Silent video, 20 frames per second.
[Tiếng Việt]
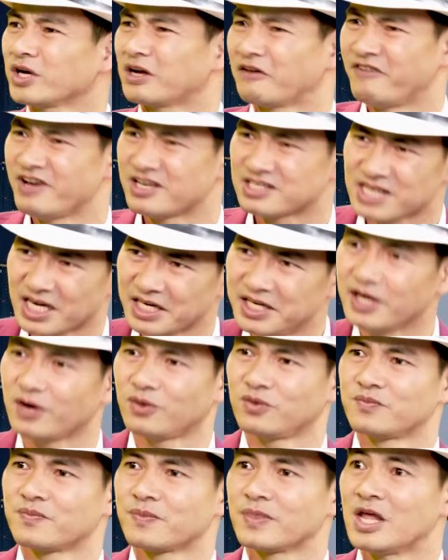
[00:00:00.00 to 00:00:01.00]
nó hay cả về giai
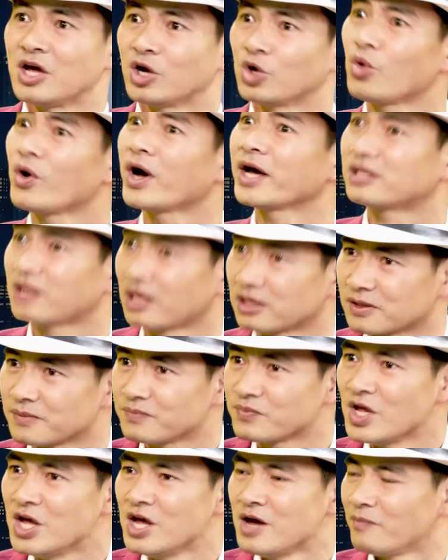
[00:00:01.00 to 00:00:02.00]
điệu nó hay thật
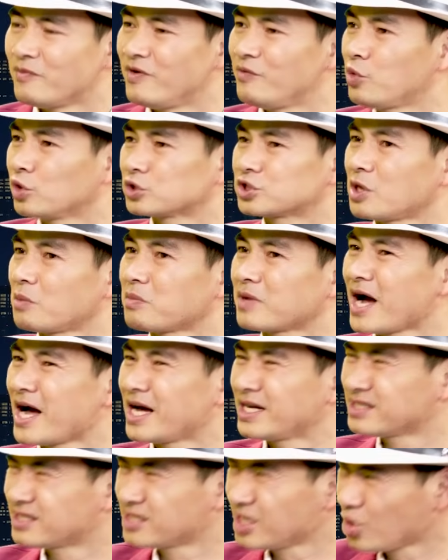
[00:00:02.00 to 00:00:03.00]
vâng. mà một giọng
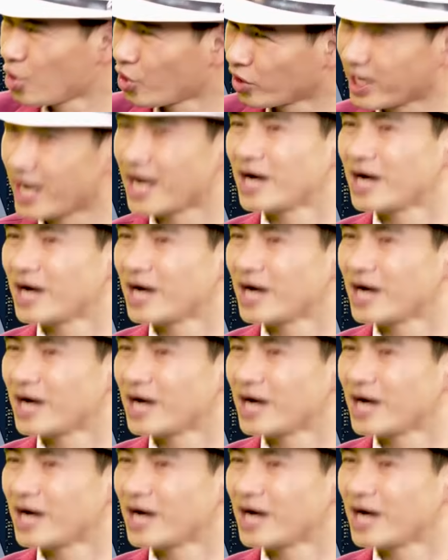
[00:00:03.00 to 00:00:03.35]
ca rất ngọt